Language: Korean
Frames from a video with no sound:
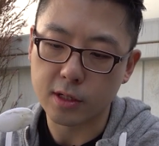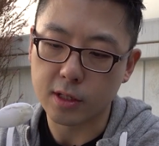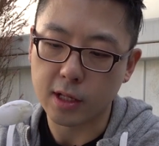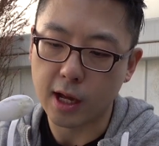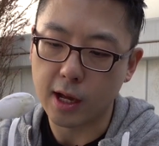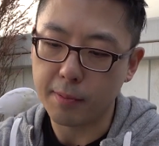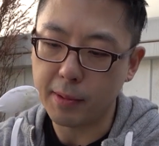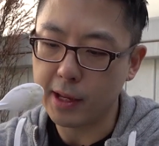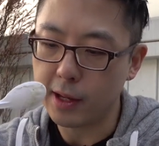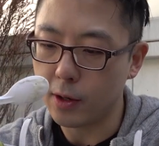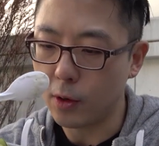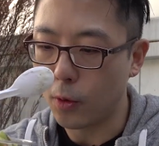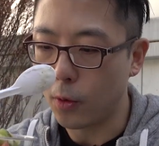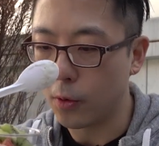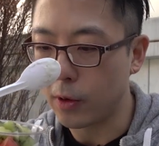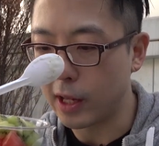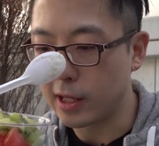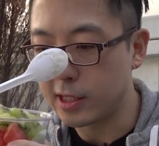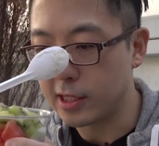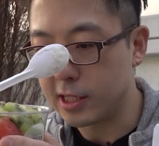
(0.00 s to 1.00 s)
그 다음에
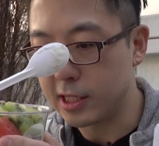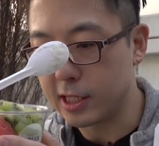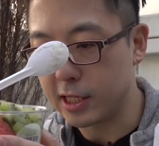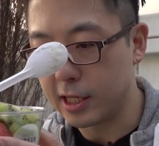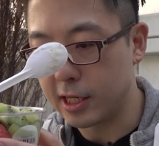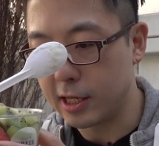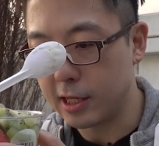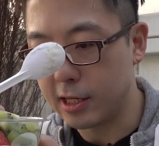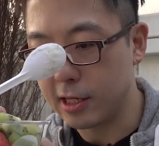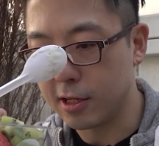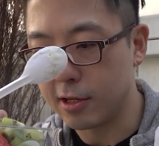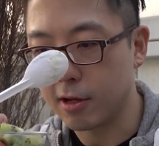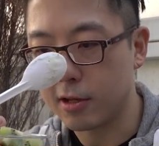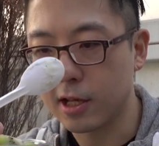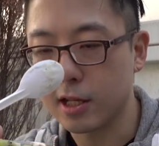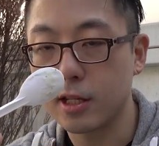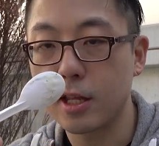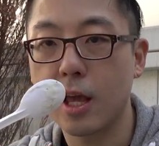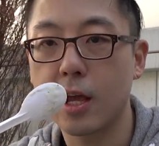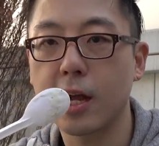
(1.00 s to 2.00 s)
오렌지
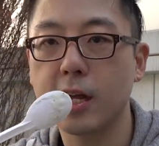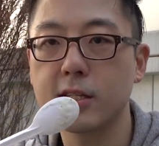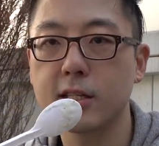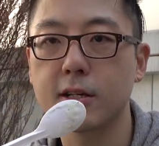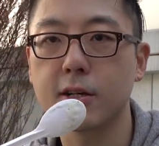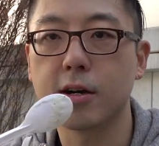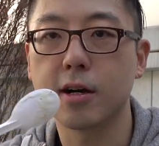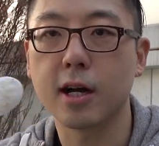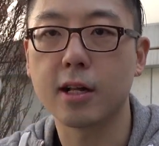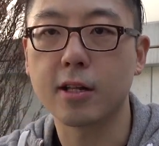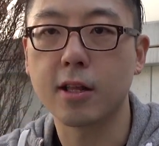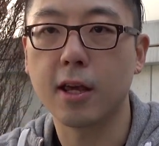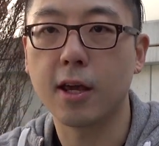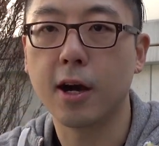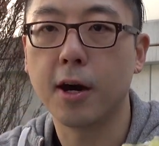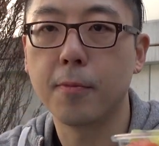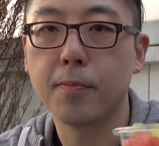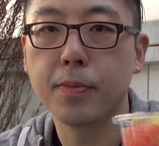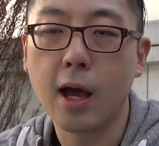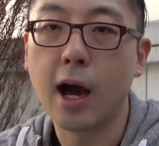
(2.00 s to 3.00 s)
이렇게 세 가지인 것
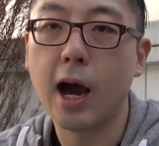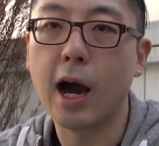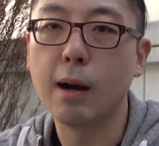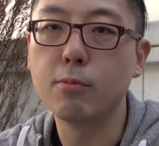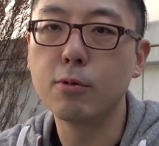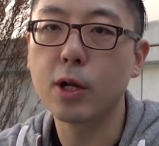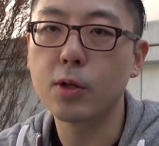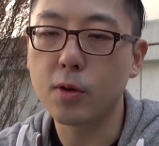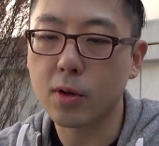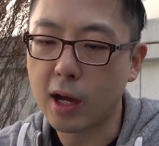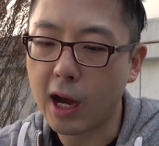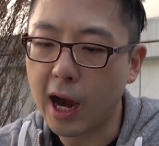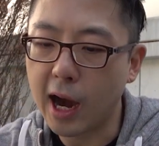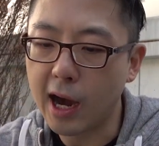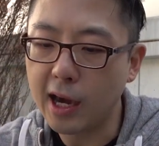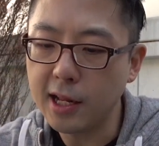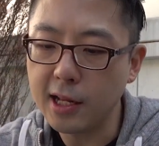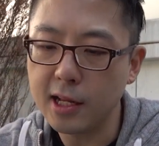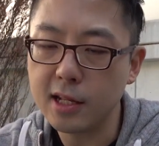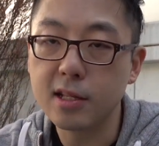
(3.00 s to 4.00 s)
같아요 아무래도
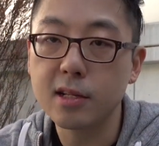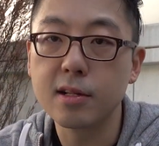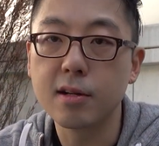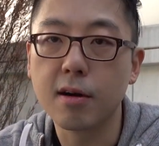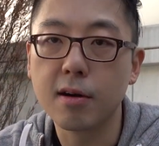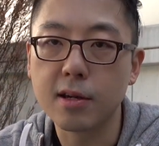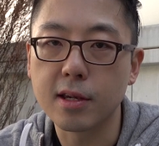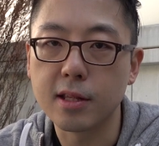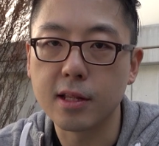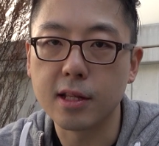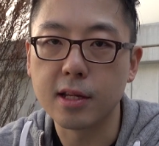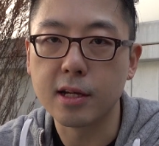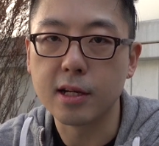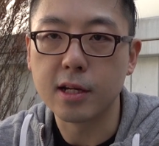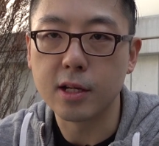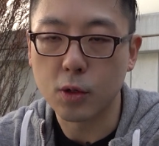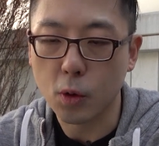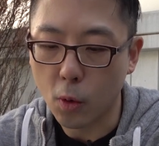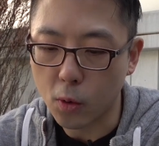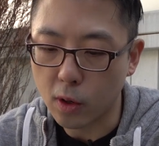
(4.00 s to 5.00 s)
과일이
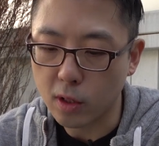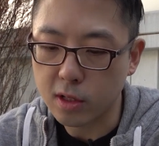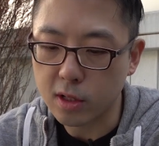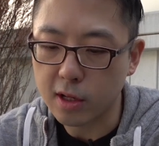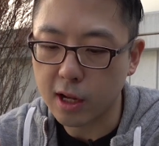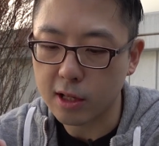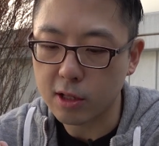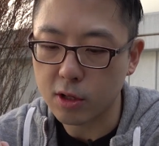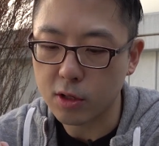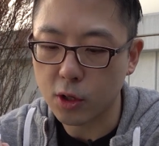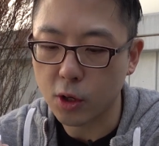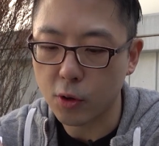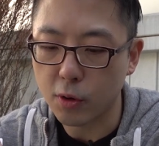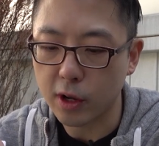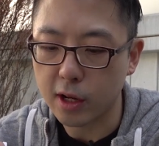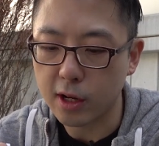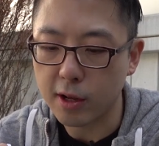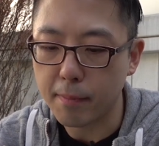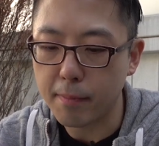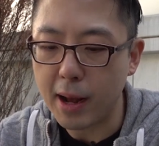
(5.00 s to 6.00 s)
들어있는 요거트 같은
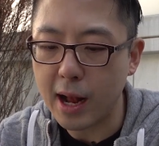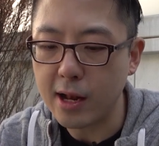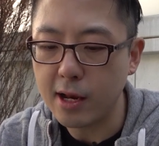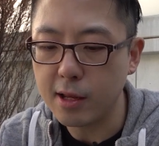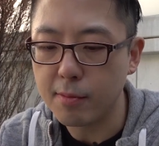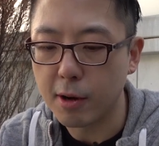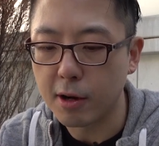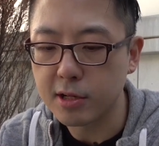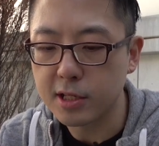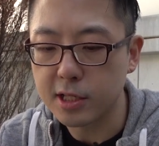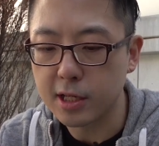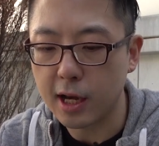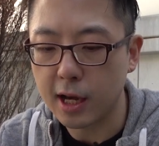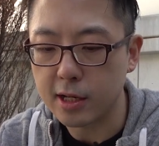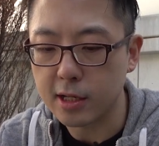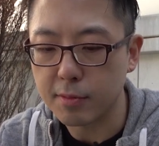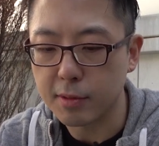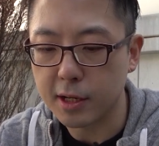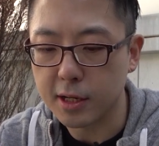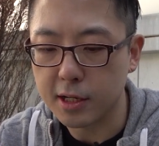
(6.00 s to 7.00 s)
경우에는 빨리 먹지
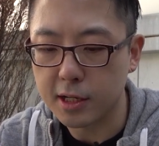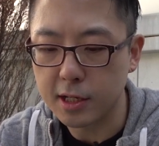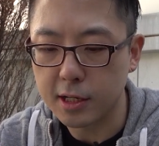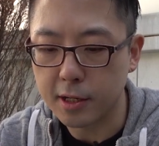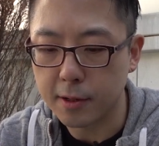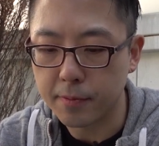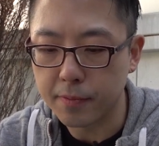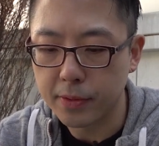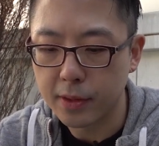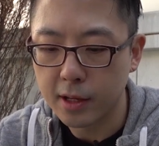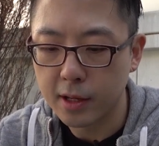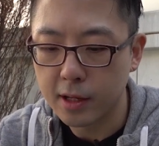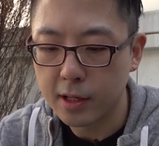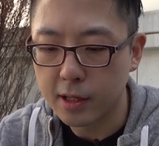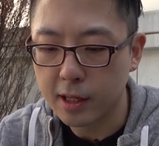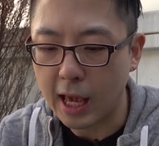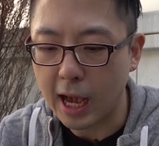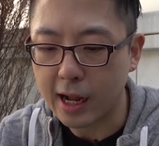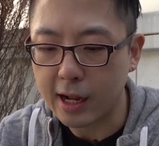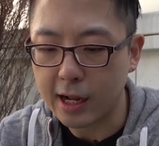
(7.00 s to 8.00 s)
않으면은
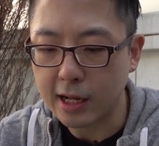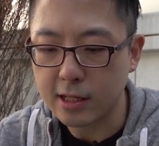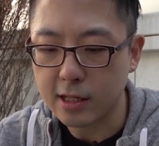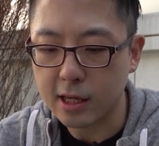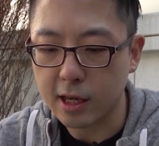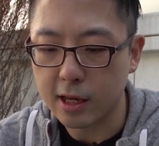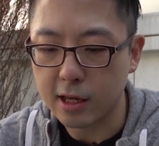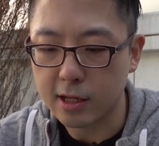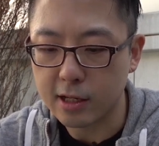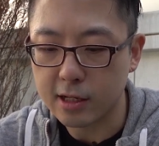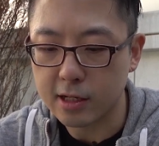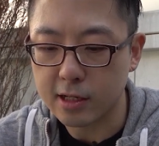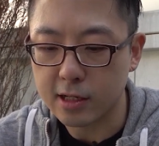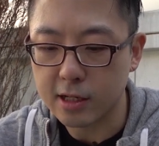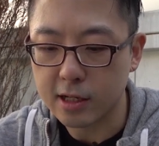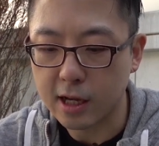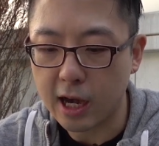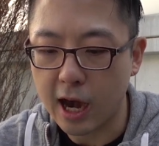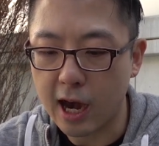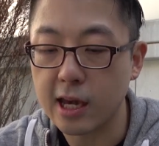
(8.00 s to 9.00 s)
약간 이렇게
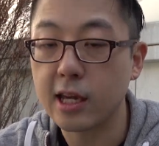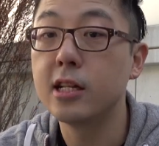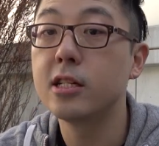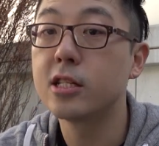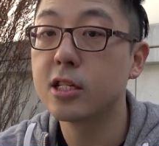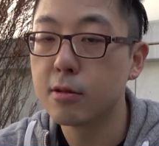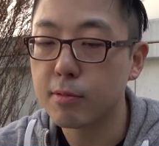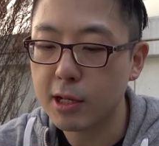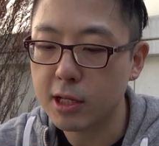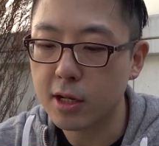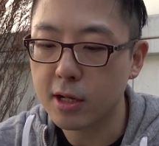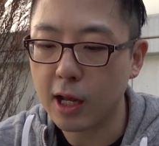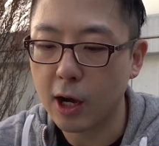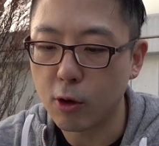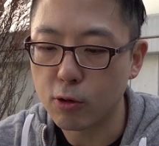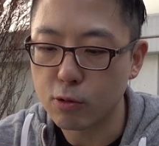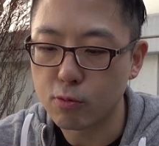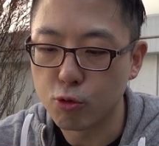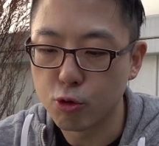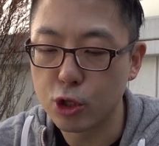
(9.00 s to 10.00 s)
그 과일집에서
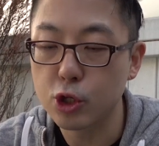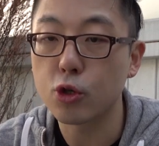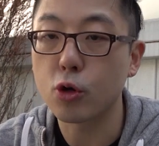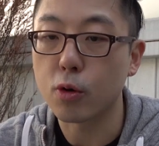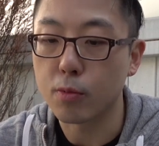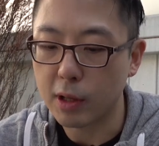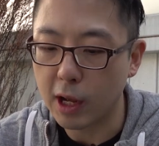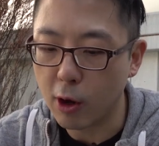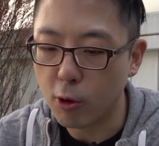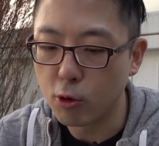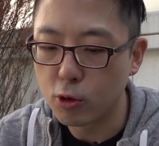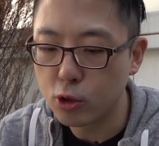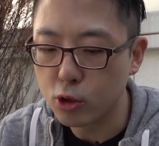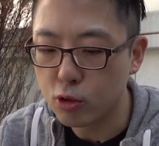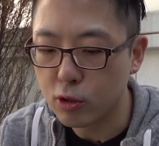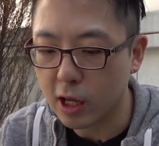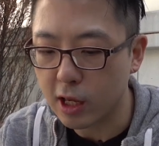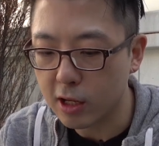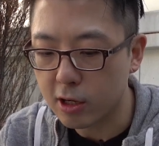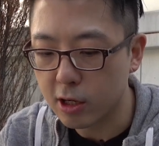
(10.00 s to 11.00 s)
나오는 물이 조금 나올
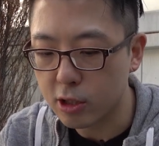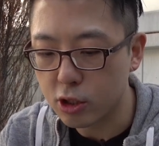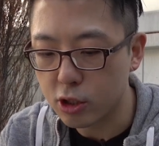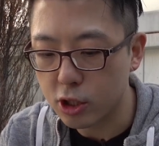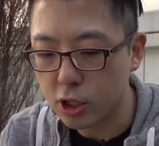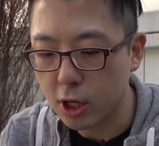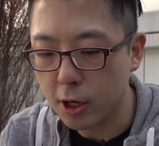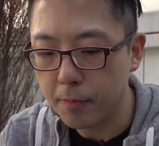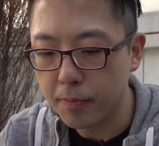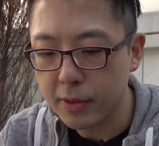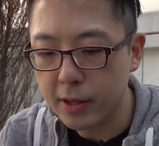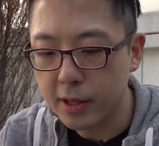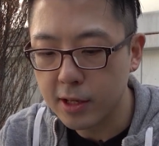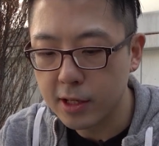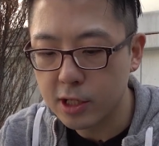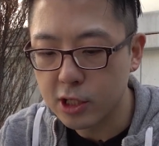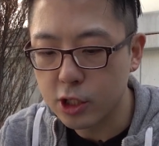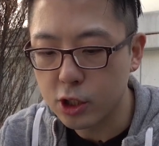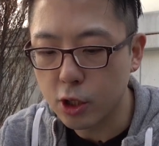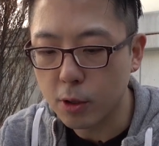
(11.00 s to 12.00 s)
수가 있거든요
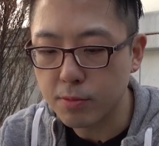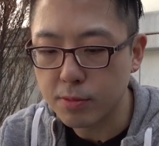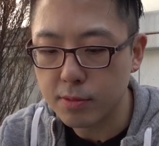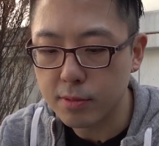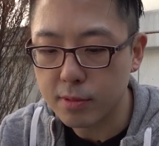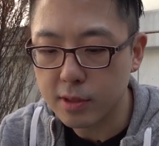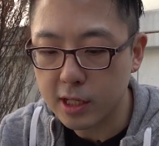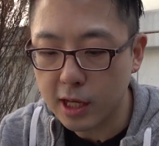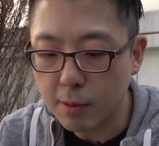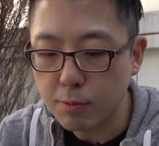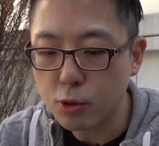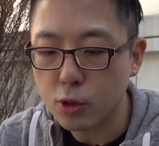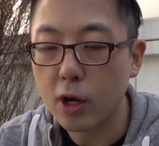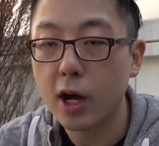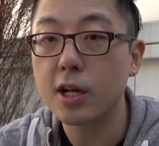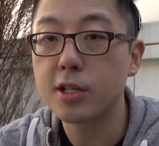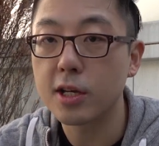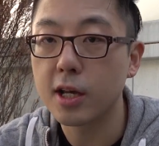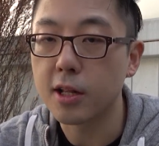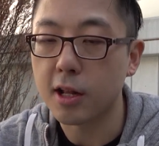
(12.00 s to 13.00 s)
그 점
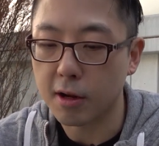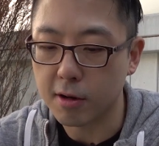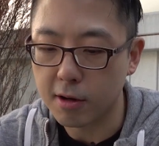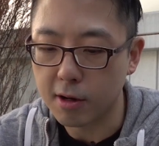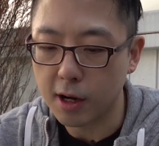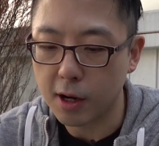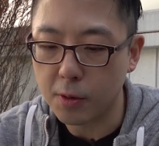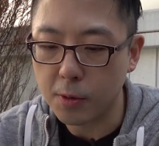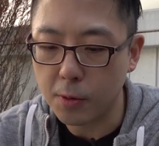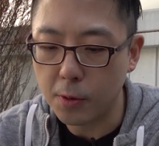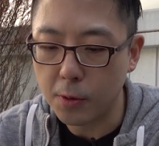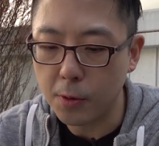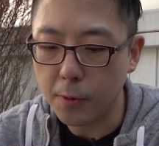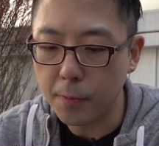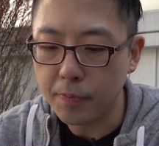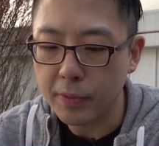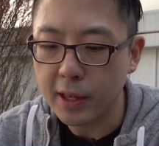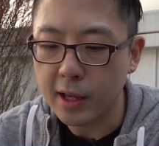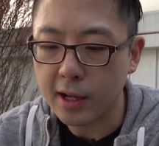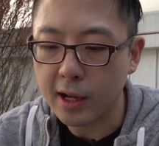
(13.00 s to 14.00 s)
참조하셔야 될 것 같고
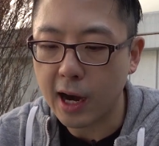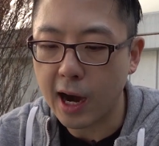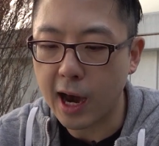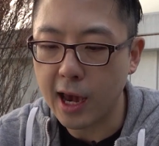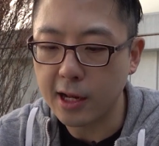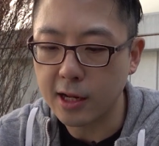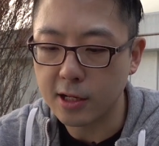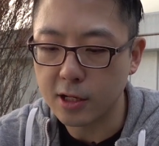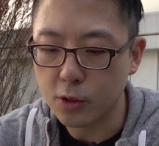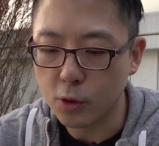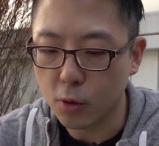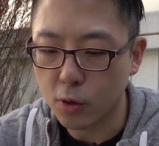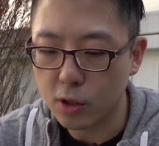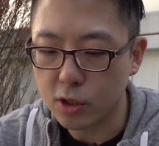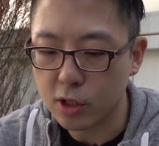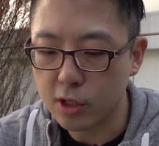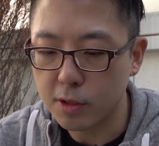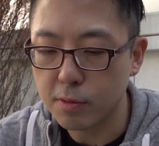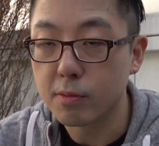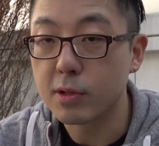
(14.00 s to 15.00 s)
과일 있는
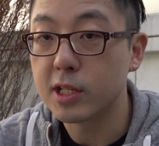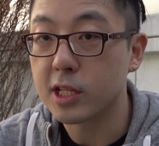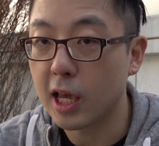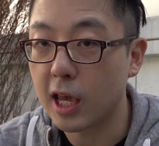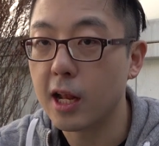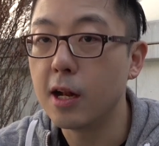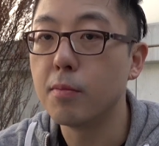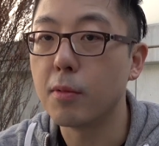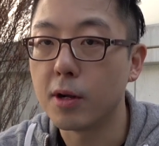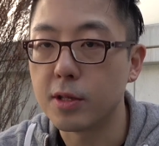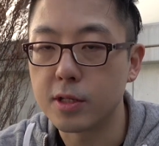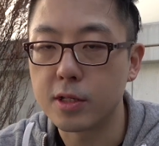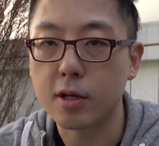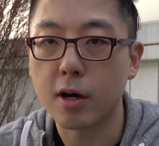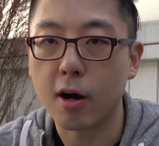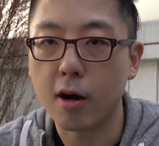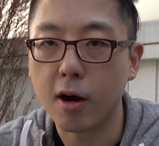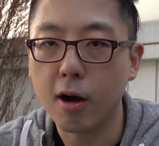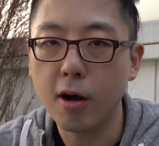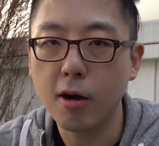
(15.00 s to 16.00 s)
요거트는 제일
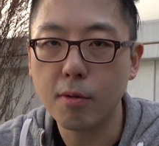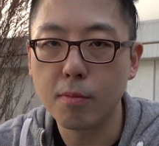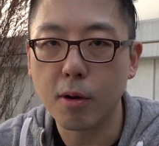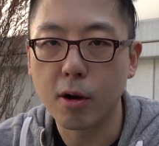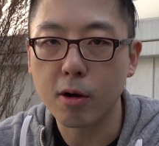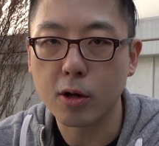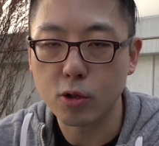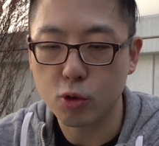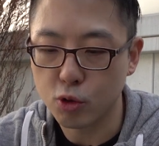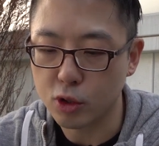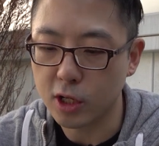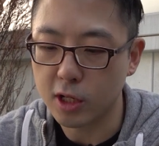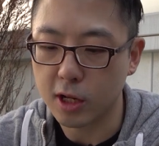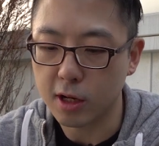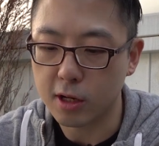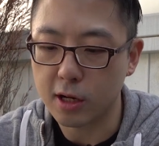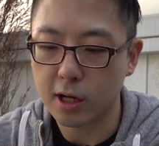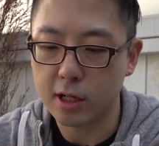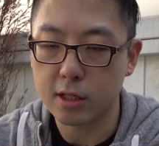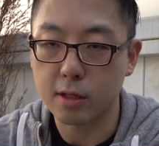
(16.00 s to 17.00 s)
먼저 먹어 주셔야
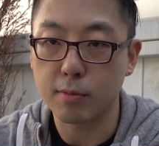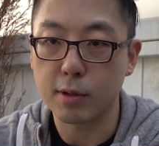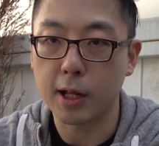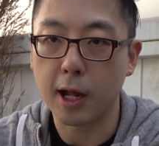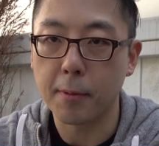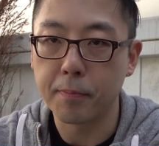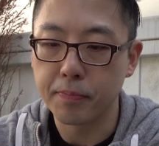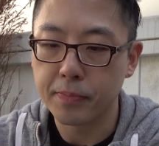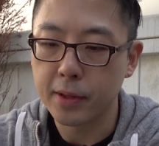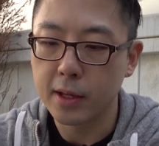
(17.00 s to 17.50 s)
될 것 같습니다